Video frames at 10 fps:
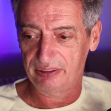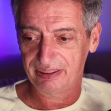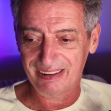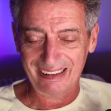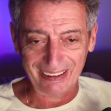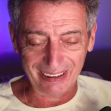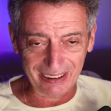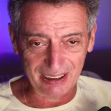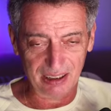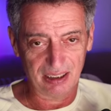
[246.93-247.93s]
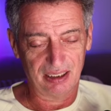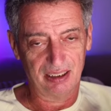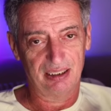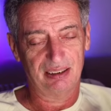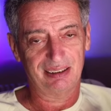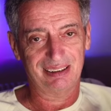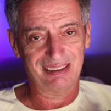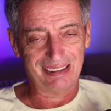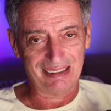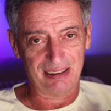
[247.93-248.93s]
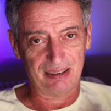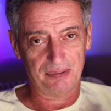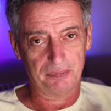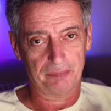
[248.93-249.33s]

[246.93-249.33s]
скиллы, знания.